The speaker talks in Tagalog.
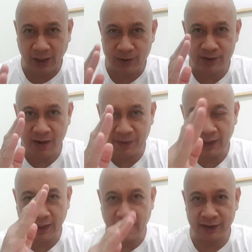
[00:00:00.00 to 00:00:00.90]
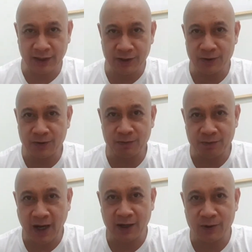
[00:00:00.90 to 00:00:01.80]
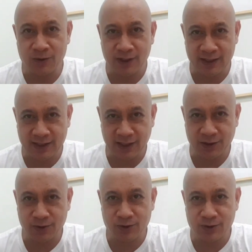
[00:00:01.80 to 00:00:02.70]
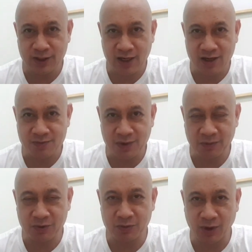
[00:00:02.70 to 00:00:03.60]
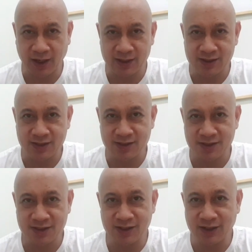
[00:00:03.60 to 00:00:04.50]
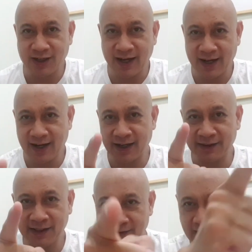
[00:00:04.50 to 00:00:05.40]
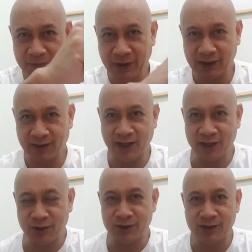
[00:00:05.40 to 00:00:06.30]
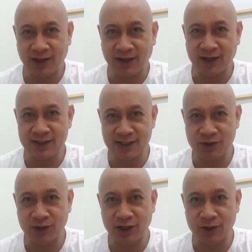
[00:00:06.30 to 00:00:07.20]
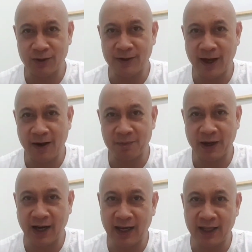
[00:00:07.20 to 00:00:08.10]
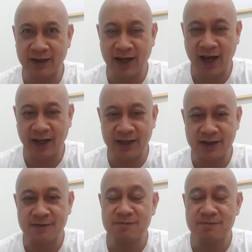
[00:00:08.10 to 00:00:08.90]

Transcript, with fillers: pag-usapan na natin yung bagong casino na magbubukas. So, ang ating topic ngayon, ang casino na yon, ang pangalan ay